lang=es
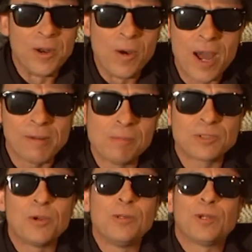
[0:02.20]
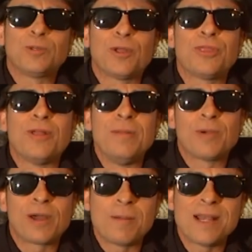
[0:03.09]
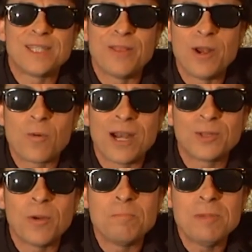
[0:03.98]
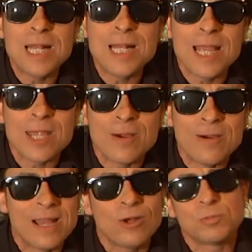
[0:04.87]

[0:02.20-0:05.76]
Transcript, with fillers: Bueno, ahora vamos con otro trozo del programa este del cuarto milenio, ¿eh?